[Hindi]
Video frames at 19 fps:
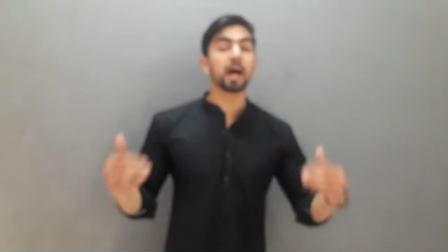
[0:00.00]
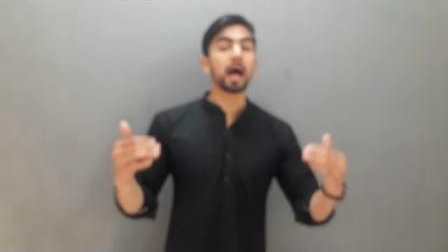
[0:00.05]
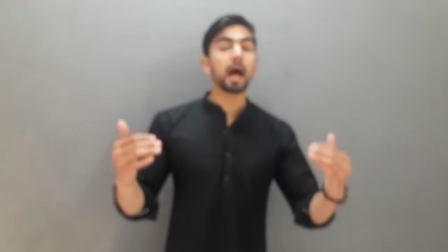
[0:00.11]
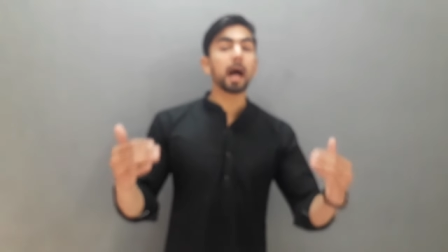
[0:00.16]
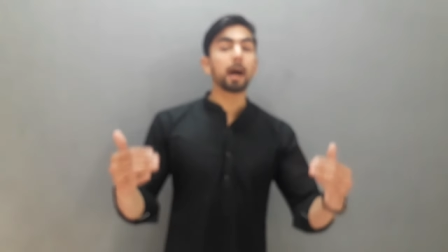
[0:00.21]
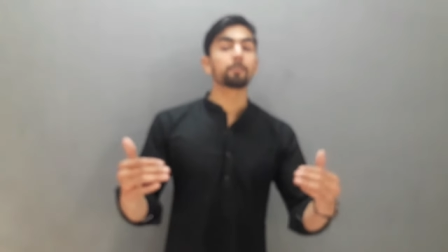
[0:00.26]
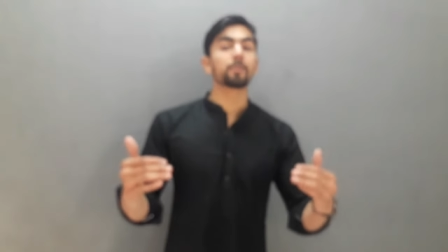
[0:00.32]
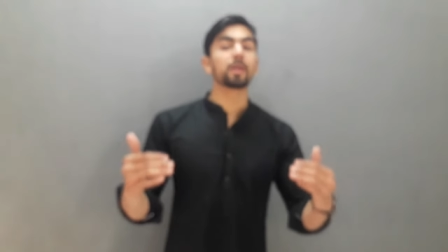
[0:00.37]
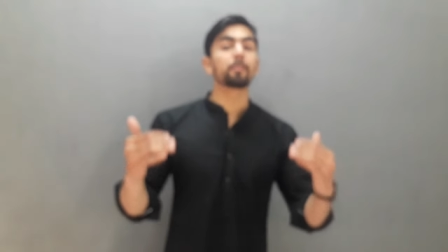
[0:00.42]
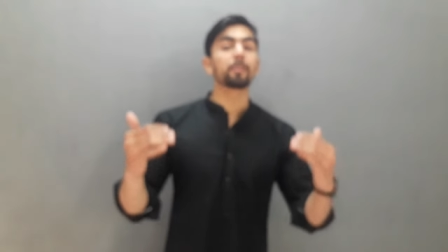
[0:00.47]

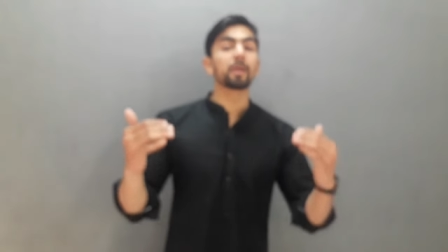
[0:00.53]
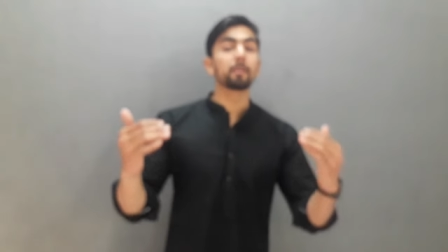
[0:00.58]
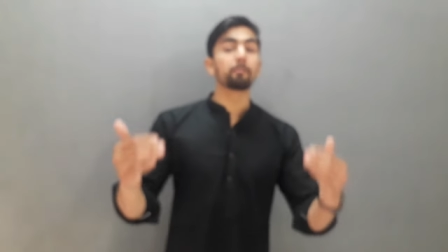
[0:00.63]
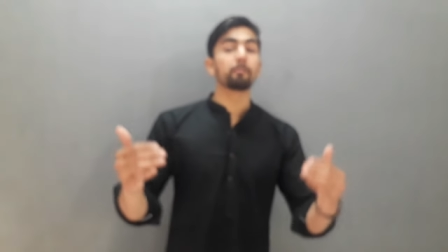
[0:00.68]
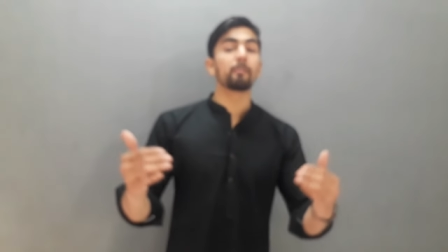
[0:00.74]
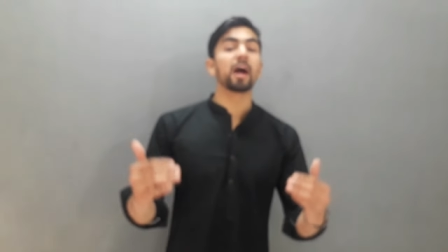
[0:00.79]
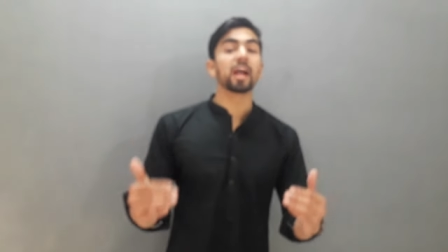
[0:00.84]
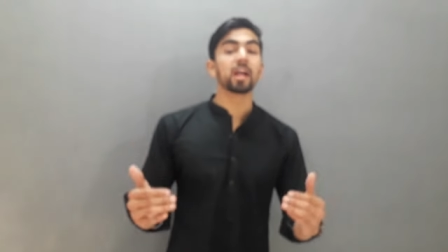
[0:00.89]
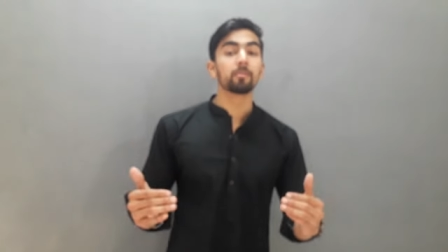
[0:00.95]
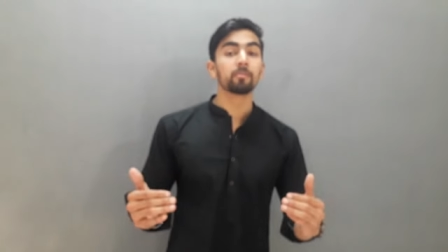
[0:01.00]
आपने अपने
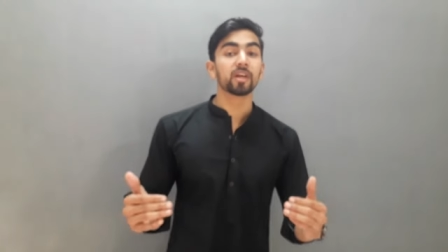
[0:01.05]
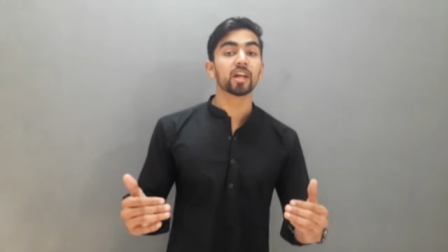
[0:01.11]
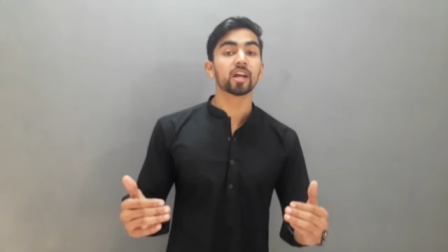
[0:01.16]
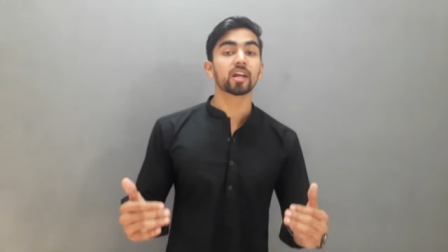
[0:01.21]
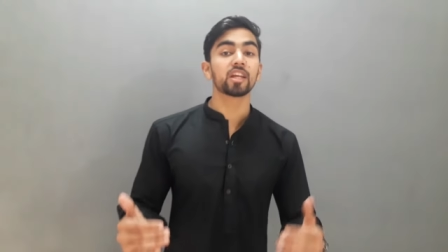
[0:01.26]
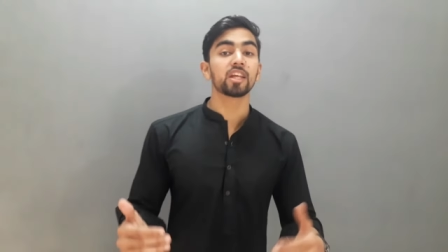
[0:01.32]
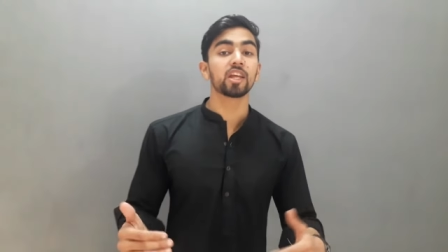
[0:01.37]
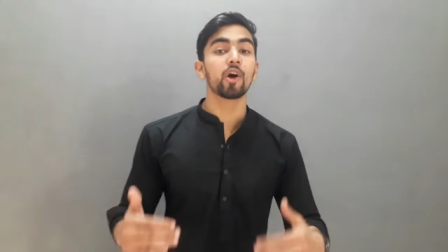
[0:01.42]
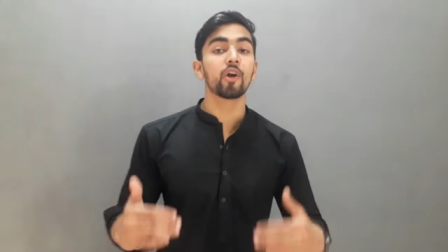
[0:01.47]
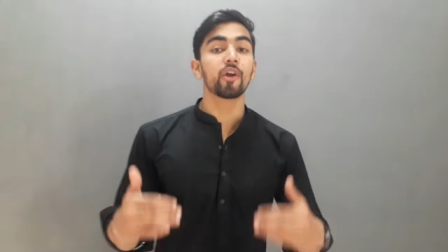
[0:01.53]
माइंड में
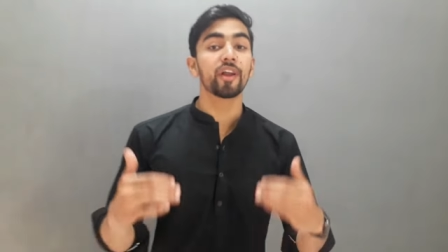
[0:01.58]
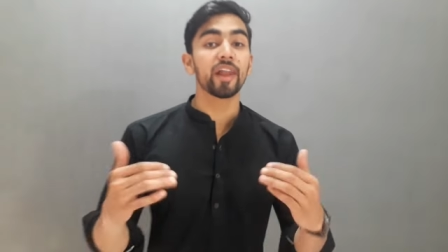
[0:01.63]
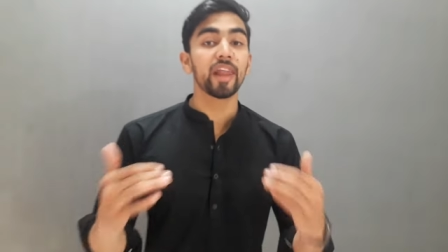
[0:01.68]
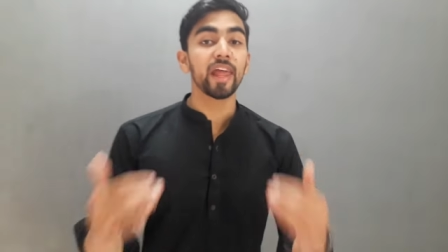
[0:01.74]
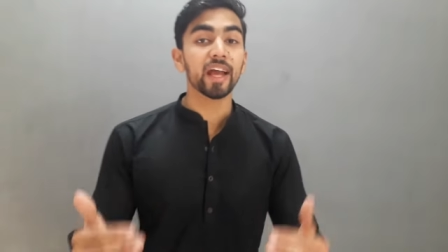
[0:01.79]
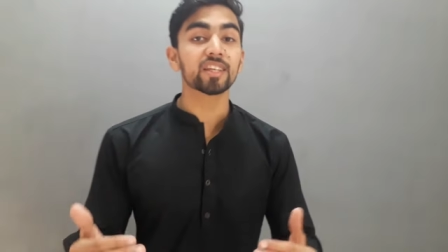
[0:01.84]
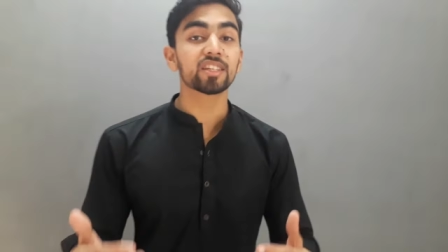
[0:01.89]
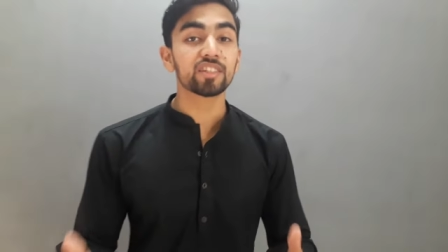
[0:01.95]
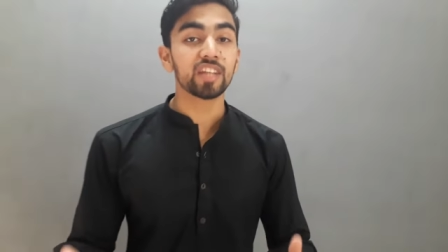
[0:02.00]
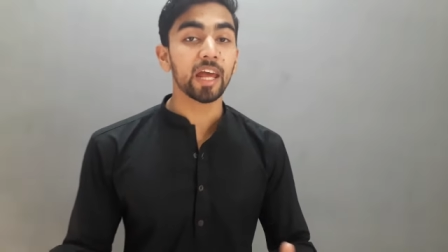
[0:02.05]
रखनी है और
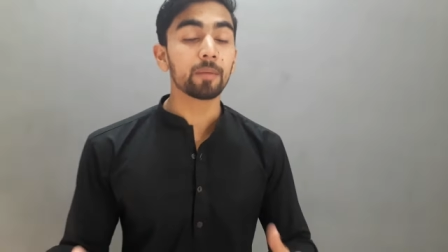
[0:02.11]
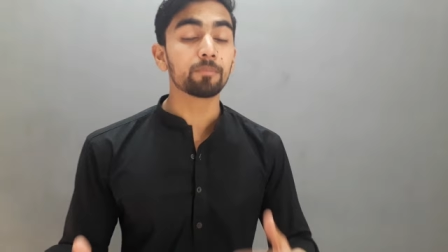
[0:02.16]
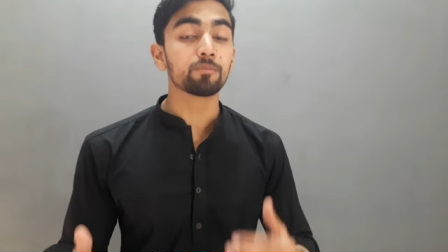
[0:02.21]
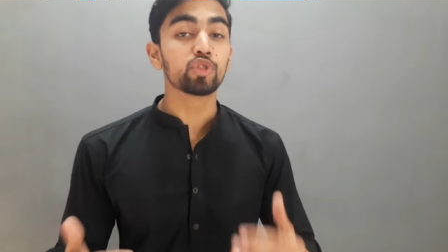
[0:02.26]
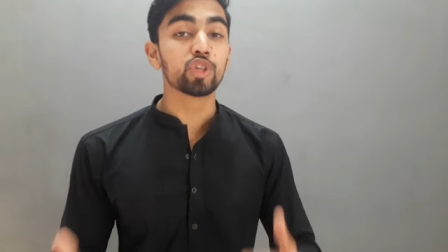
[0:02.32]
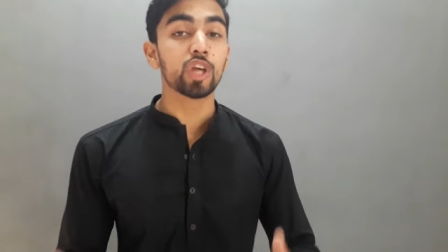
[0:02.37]
नेक्स्ट टाइम